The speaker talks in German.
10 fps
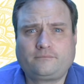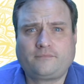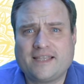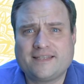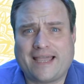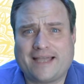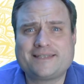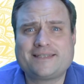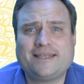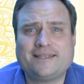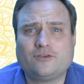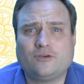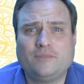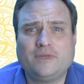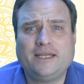Das
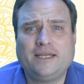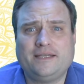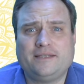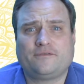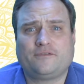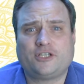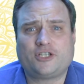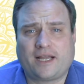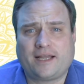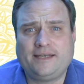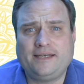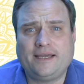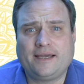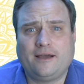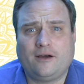Herzzentrum ist ja von der
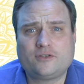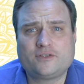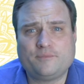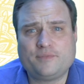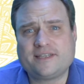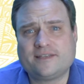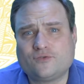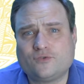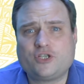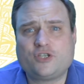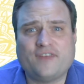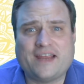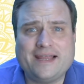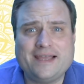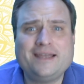Chakrenlehre auch so ein bisschen so eine
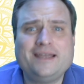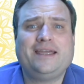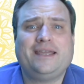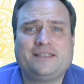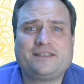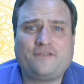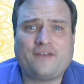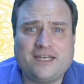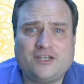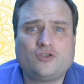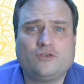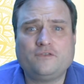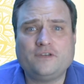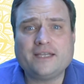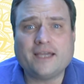Schwelle ins
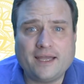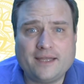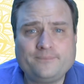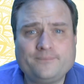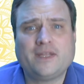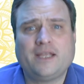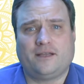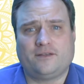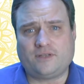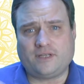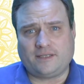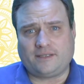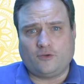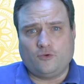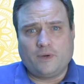Feinstoffliche rein. Also der,
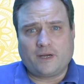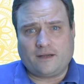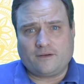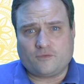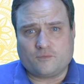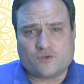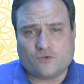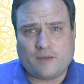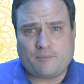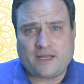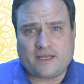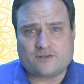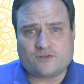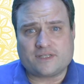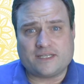der Übergang vom
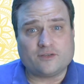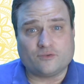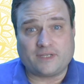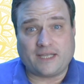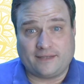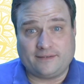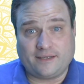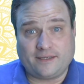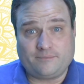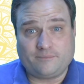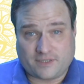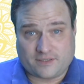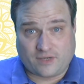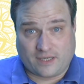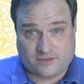Solarplexus, ich und die anderen,
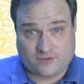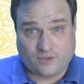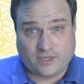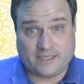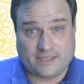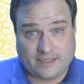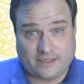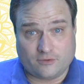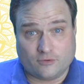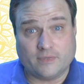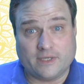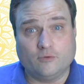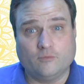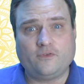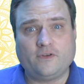also ganz konkret ich und mein
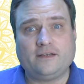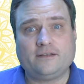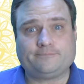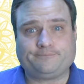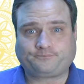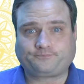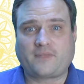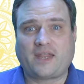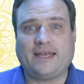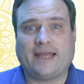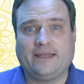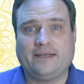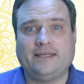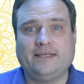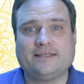Umfeld, hinein
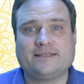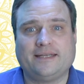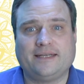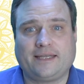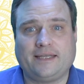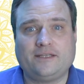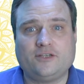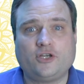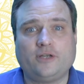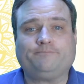in das Energetische,